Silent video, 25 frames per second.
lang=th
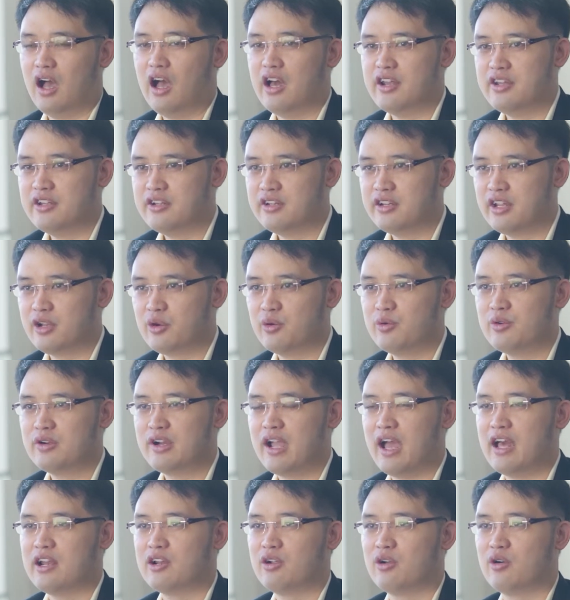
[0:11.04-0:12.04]
หนึ่งในโครง
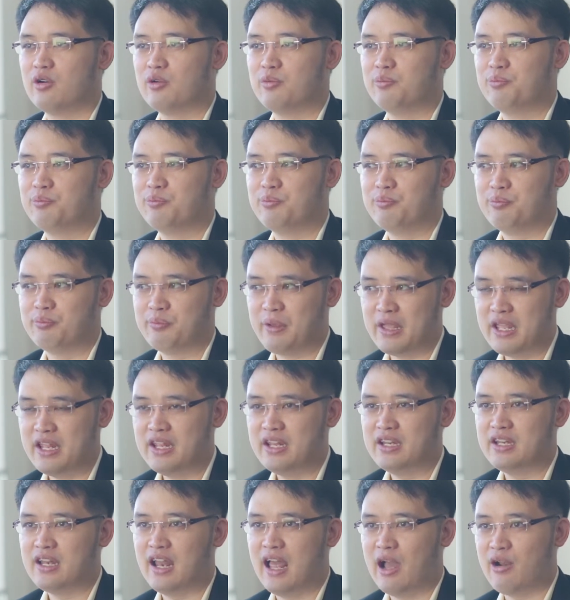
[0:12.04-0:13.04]
การของปี
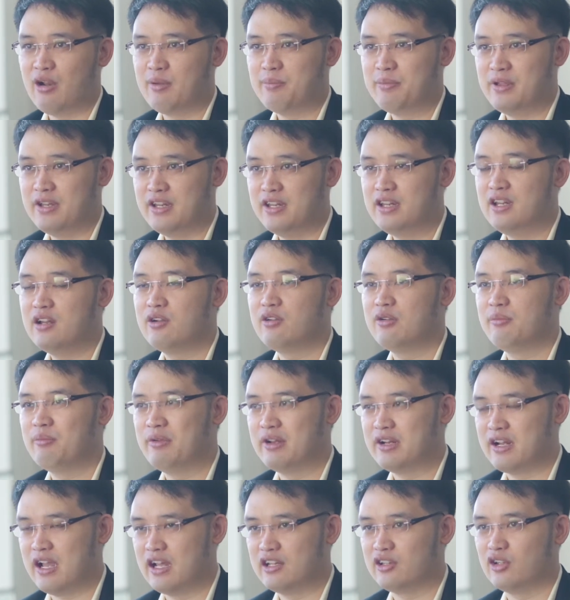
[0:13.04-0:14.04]
แล้วและปีนี้ที่เราดำ
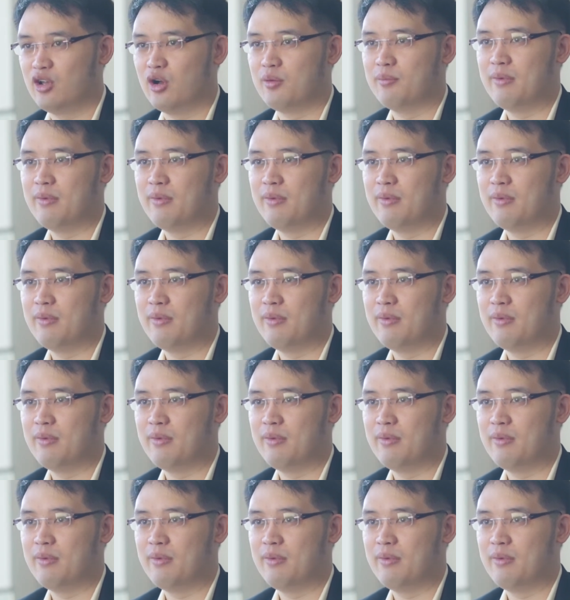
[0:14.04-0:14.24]
เนินการต่อ